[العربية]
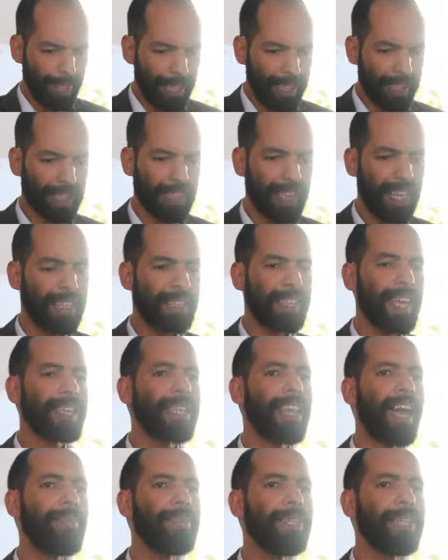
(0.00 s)
السياسات
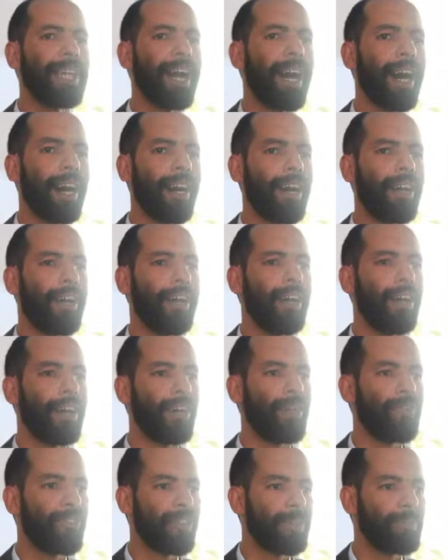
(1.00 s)
الامنيه آه،
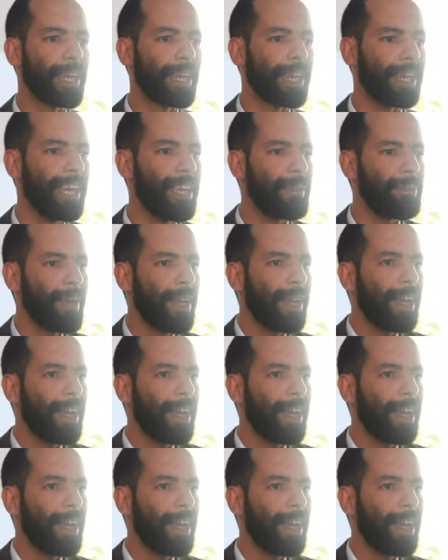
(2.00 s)
في المغرب